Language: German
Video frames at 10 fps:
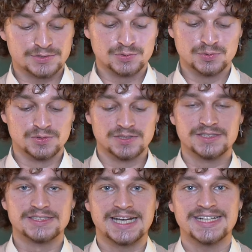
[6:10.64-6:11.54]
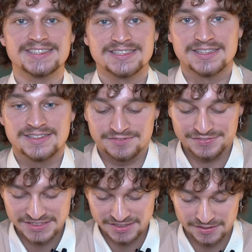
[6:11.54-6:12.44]
zu Trend
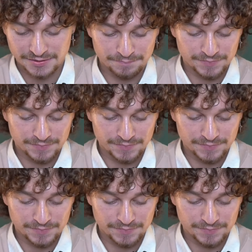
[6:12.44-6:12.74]
Vision